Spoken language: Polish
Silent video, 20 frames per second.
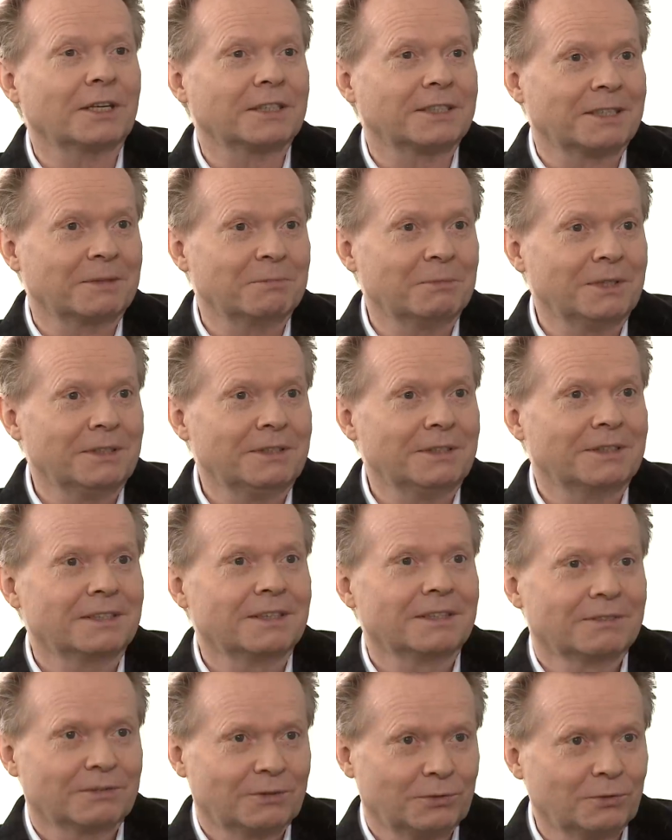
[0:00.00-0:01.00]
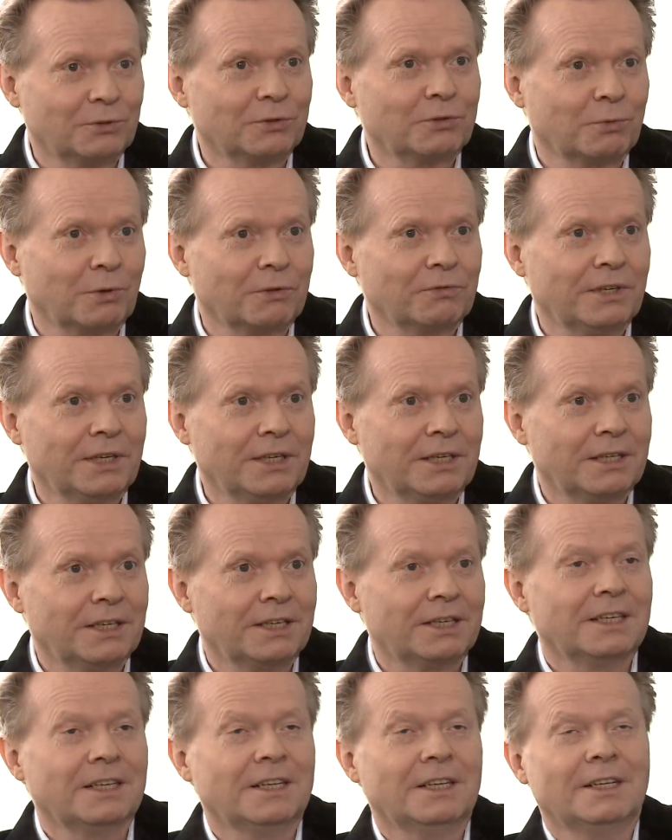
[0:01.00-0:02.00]
chcemy, w cudzysłowie.
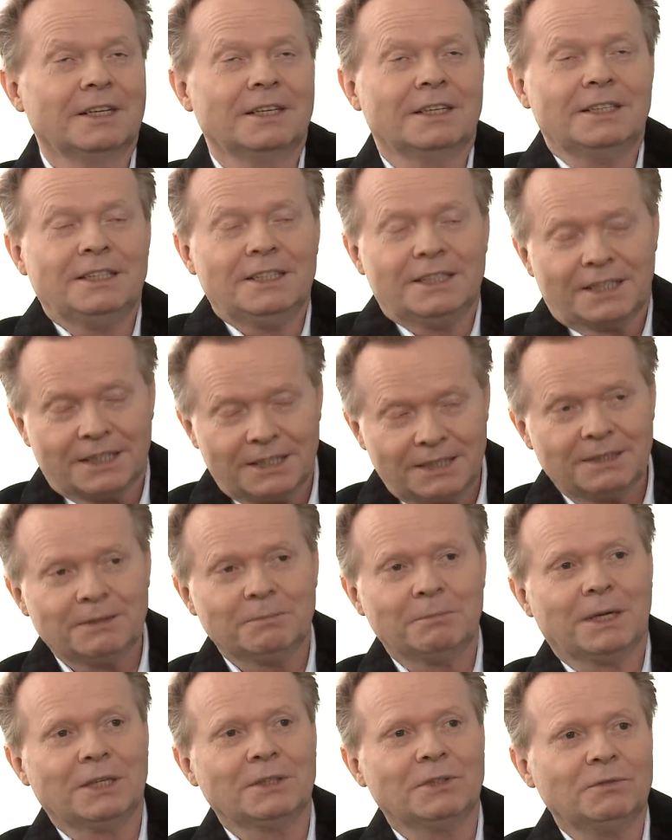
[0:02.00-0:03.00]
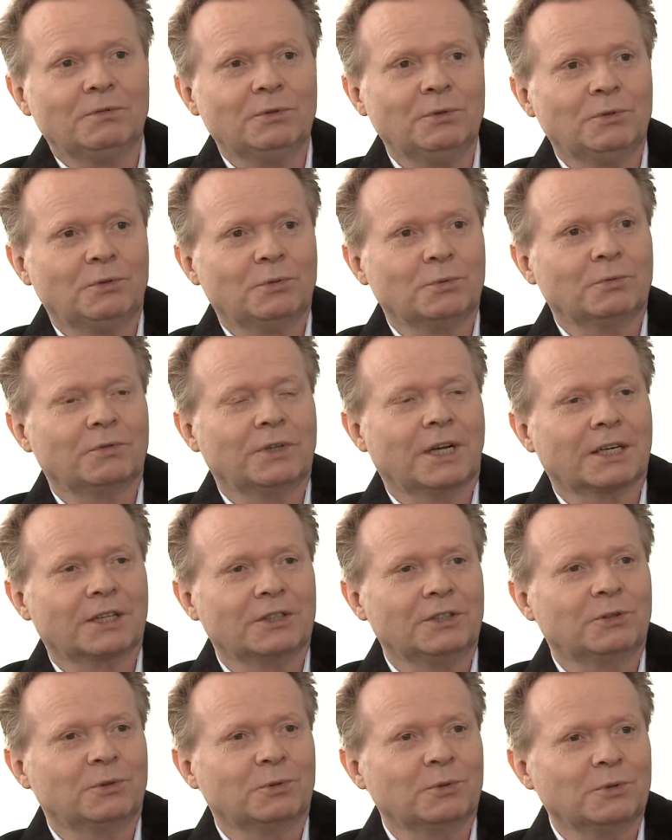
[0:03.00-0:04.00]
I ten Bajor wrócił w
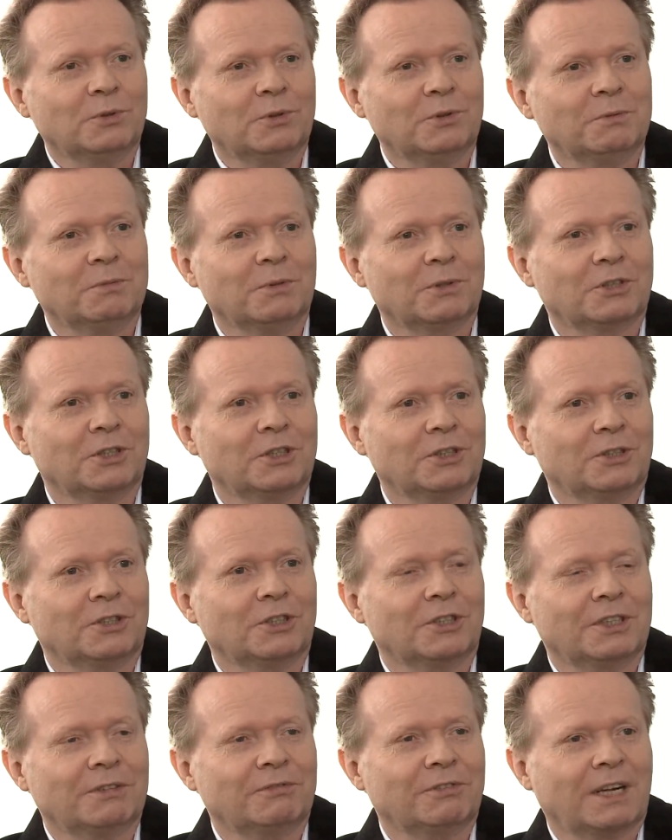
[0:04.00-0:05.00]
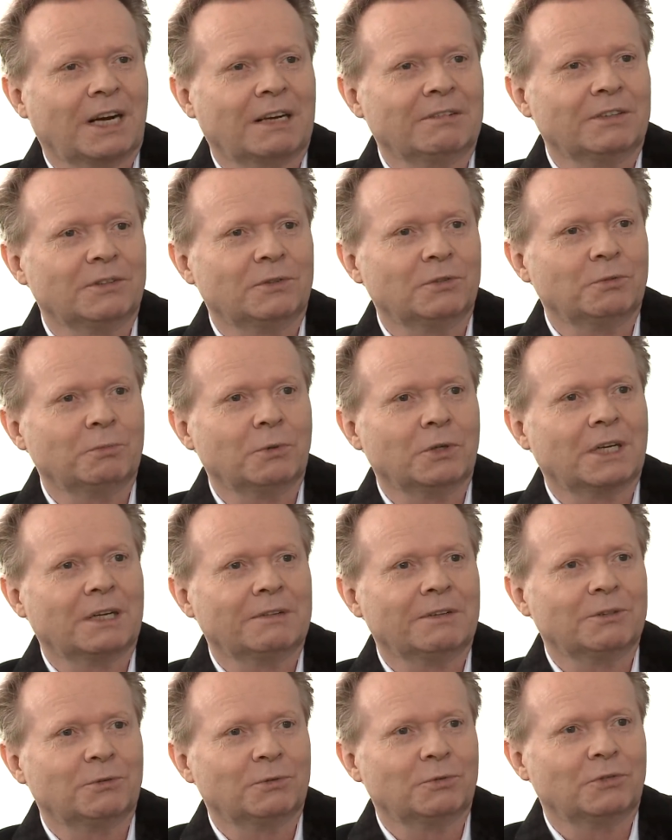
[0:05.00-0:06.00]
garnitur, może niekoniecznie w krawat już, bo
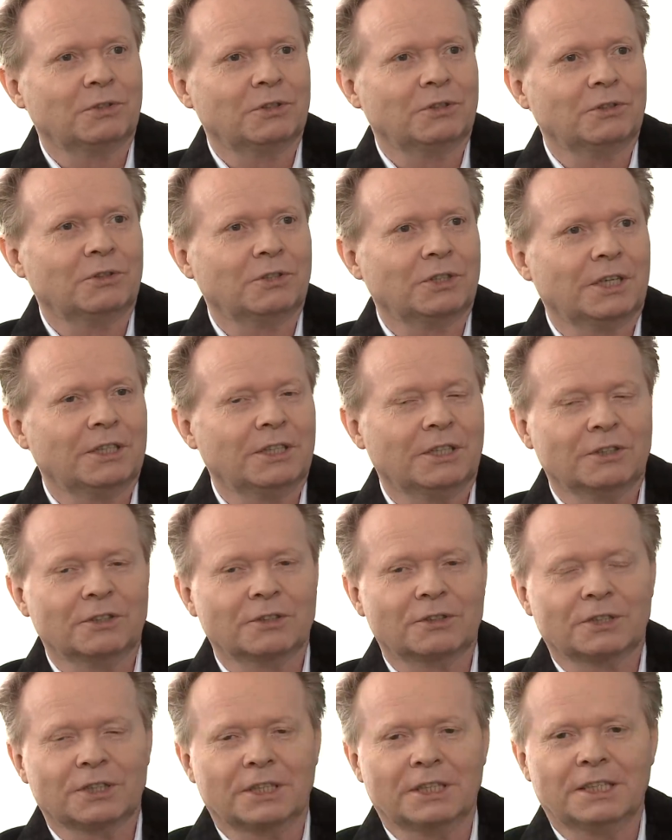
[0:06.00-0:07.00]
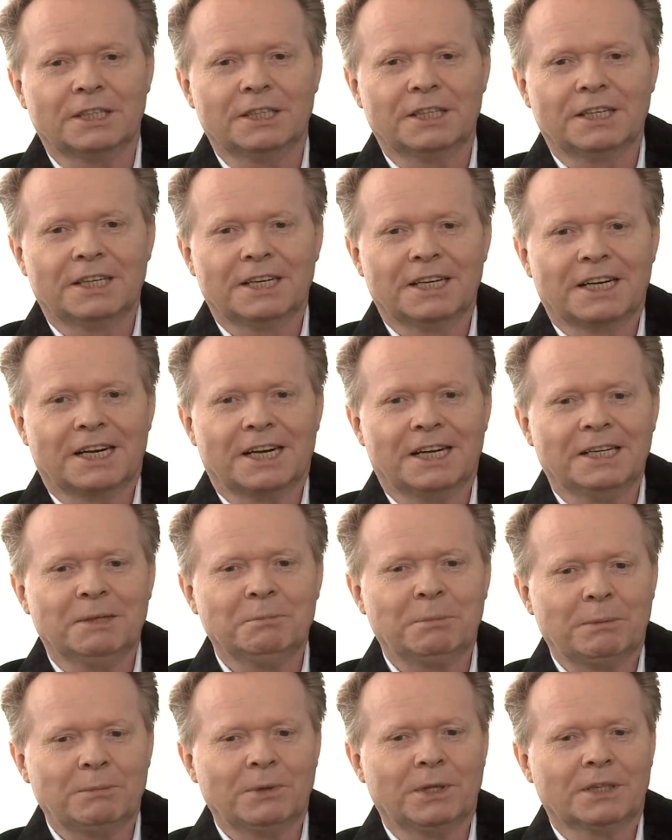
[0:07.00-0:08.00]
krawatu już dzisiaj nie noszę ale
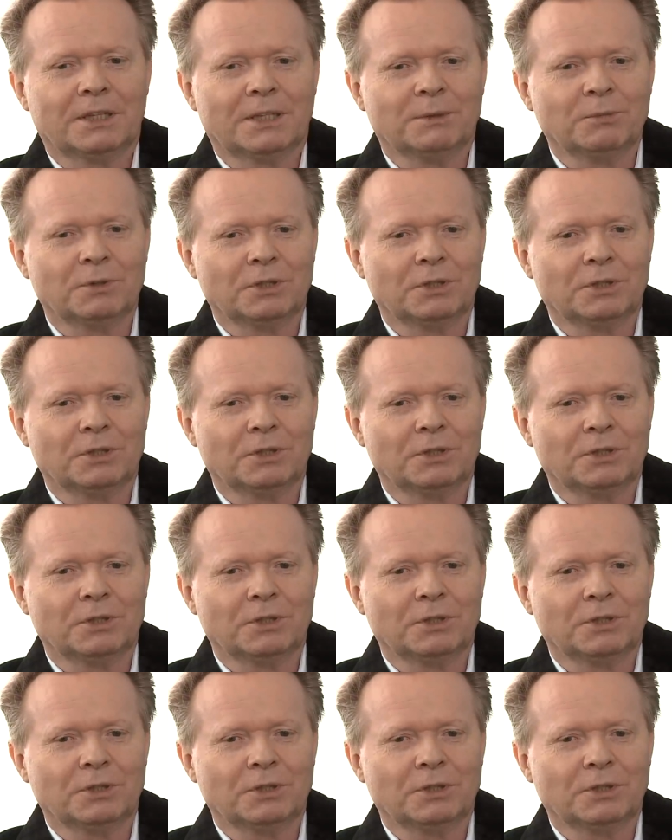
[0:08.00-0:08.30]
pamiętam,